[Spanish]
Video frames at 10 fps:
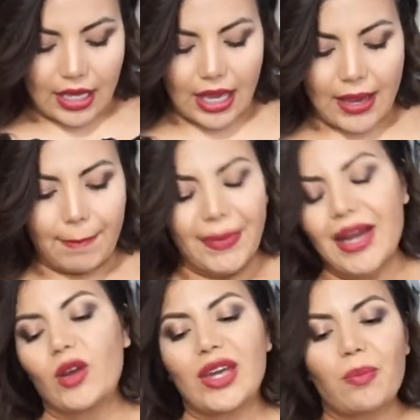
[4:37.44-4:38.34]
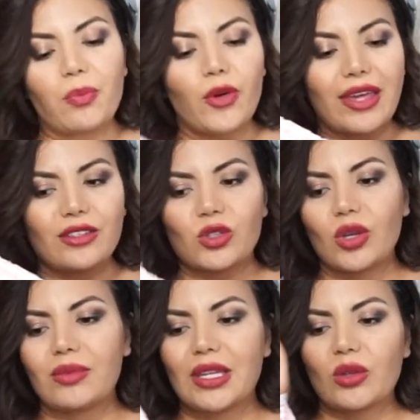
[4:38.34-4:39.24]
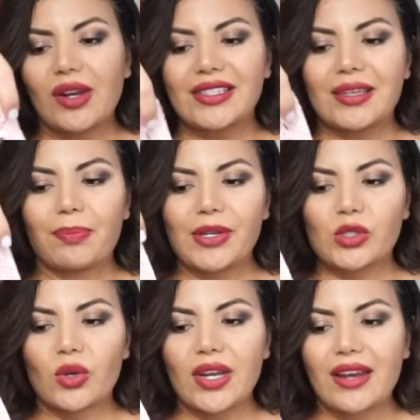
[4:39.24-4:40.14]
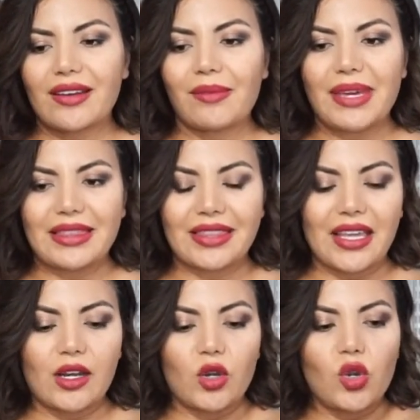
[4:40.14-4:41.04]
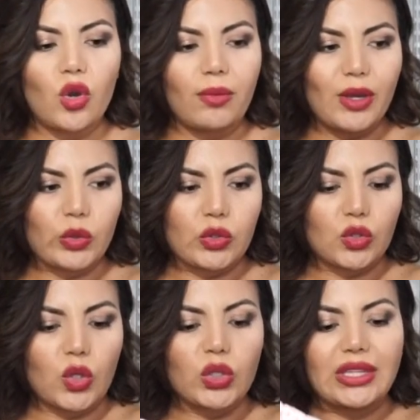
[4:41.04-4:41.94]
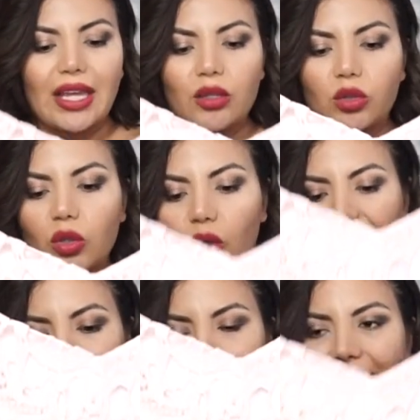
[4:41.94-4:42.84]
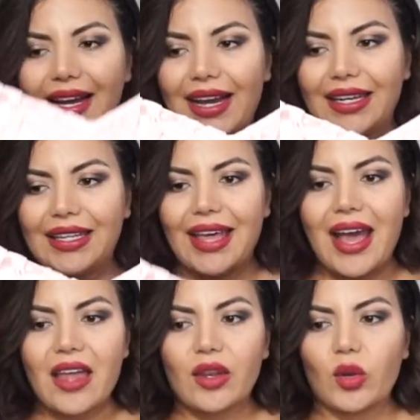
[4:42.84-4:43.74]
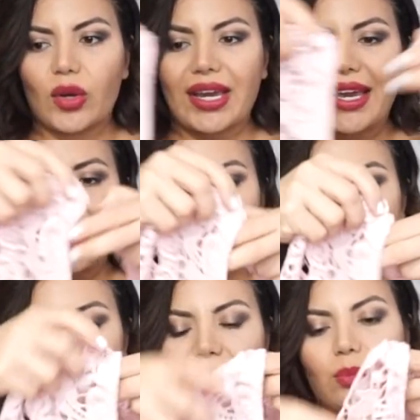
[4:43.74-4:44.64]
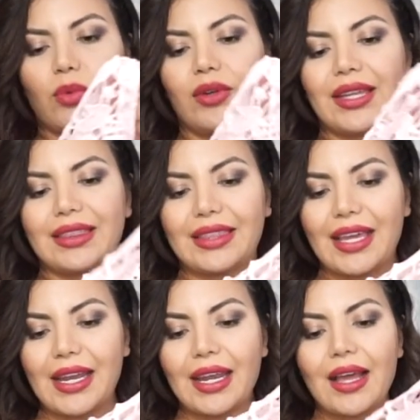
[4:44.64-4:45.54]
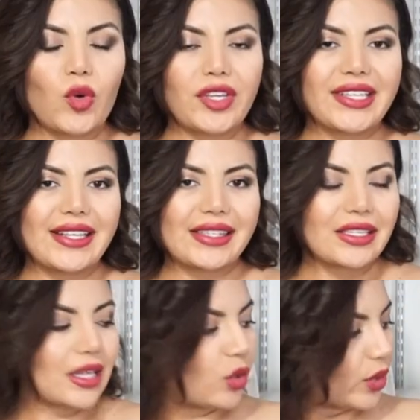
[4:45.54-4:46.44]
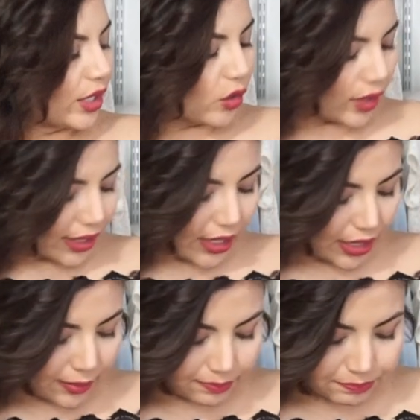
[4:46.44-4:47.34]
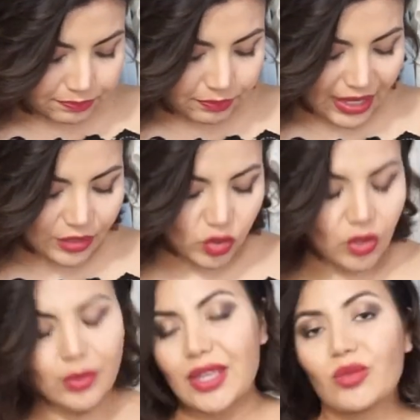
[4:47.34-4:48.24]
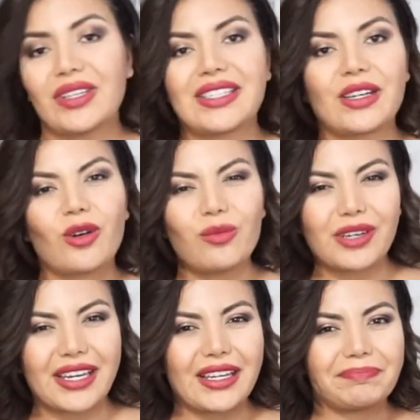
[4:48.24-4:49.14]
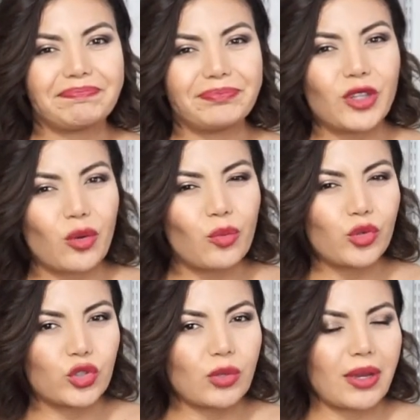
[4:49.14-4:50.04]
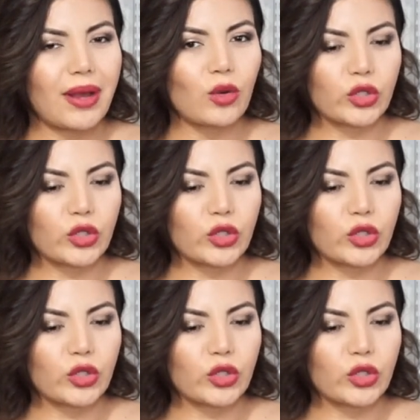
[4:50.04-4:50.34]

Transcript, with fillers: Eh, pero ya puesto y viendo las 100 personas, realmente no me gustó tanto lo que es la calidad, lo que es el tipo de tela. Pues este es el único que estoy viendo así como que no mucho me va a